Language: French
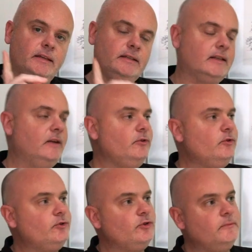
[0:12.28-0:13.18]
Salut
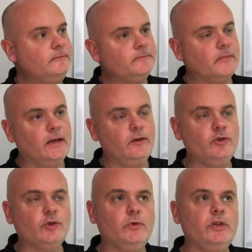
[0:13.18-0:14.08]
YouTube
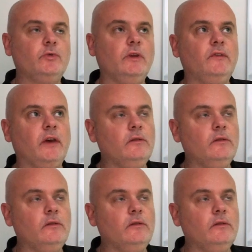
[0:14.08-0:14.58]
Aujourd'hui je voulais te faire